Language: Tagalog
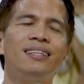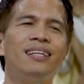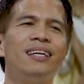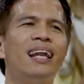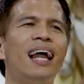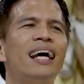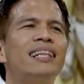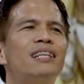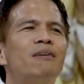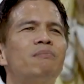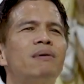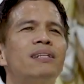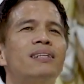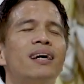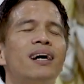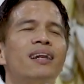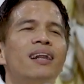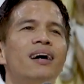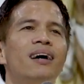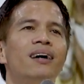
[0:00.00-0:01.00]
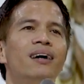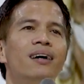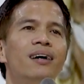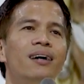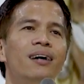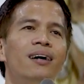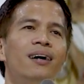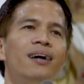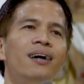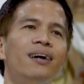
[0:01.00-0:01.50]
tinatamad ka na,
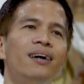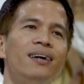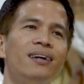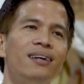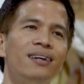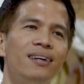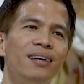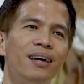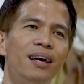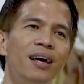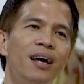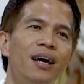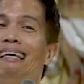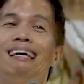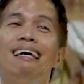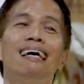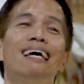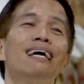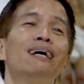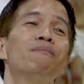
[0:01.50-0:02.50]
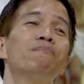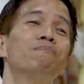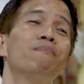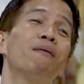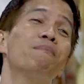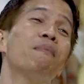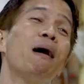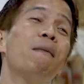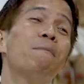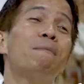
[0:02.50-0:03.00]
ay,
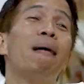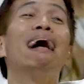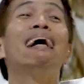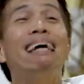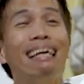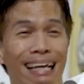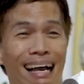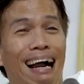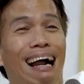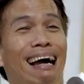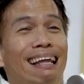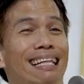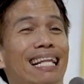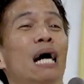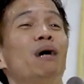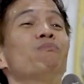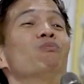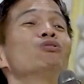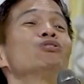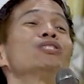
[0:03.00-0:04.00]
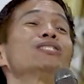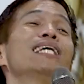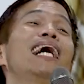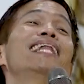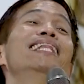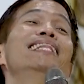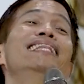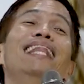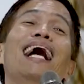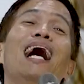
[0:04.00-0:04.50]
mamamahinga ka tapos
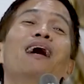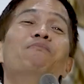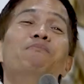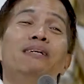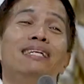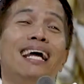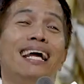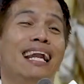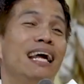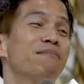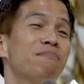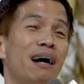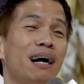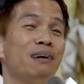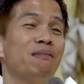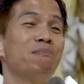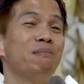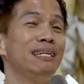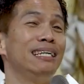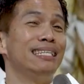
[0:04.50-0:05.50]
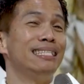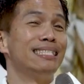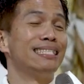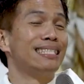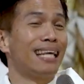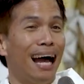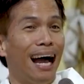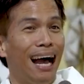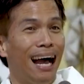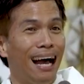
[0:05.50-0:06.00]
ang dami na namang
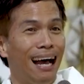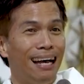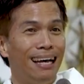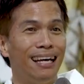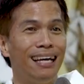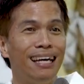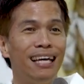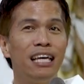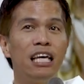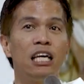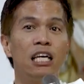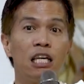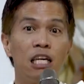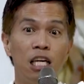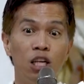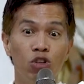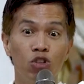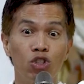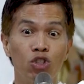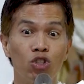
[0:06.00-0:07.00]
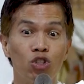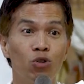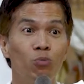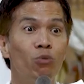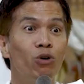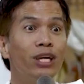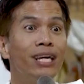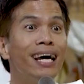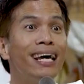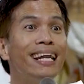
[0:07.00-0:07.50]
mist. Ginusto
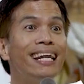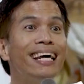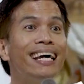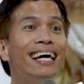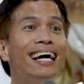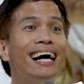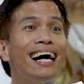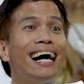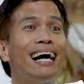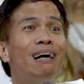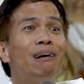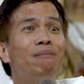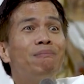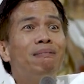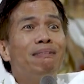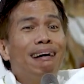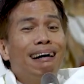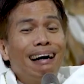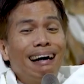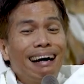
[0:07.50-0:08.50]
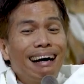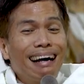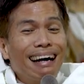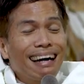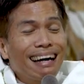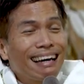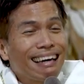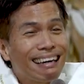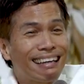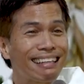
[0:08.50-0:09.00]
mo yan eh. Ay,
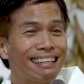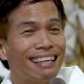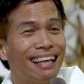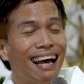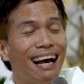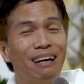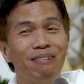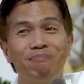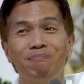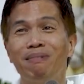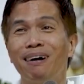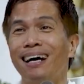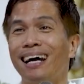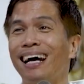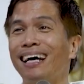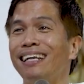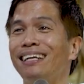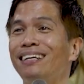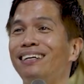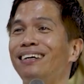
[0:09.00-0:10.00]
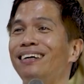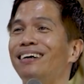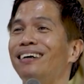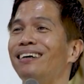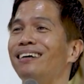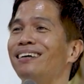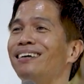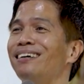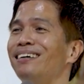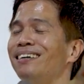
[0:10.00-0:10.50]
bakit nga ba
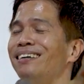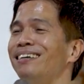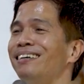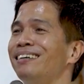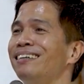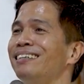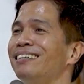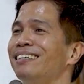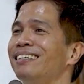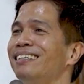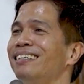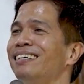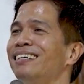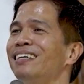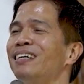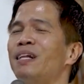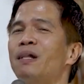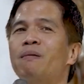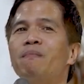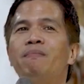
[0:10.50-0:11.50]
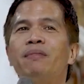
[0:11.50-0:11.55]
ganon?